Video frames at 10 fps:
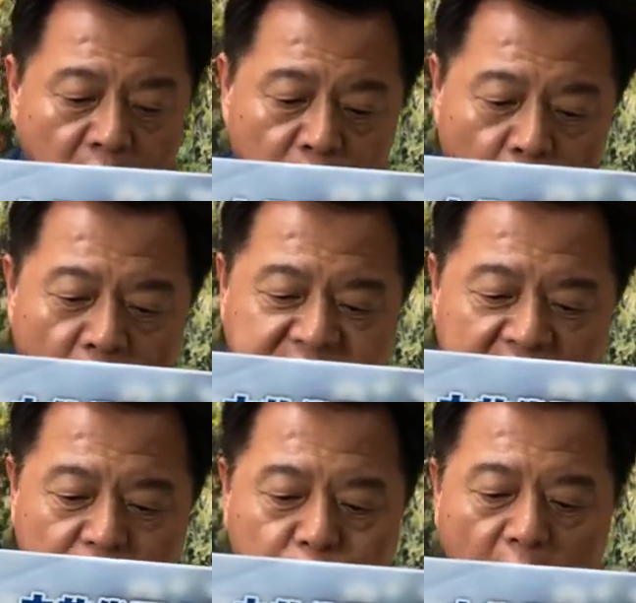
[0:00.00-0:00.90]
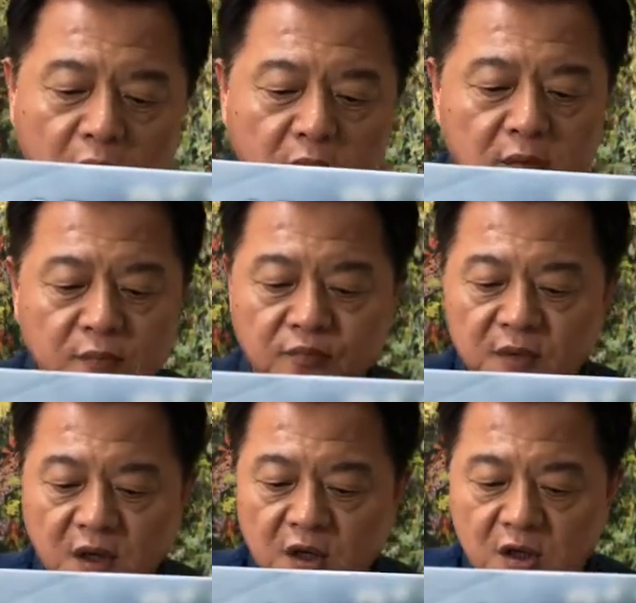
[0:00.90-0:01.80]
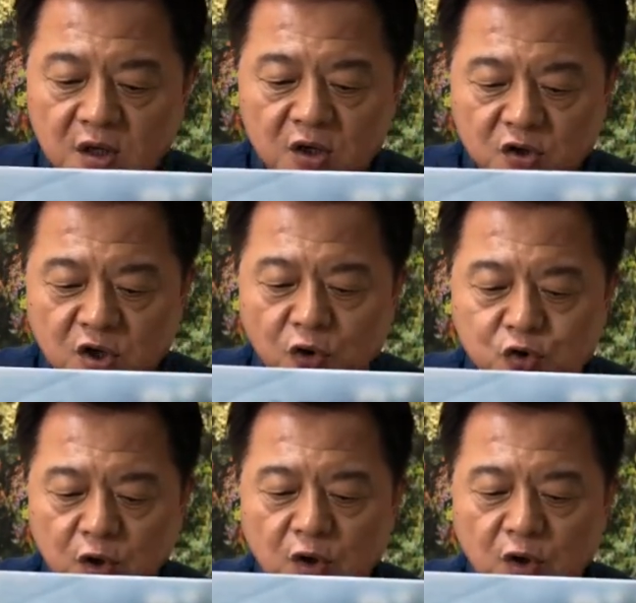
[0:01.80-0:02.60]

如果这样做，受询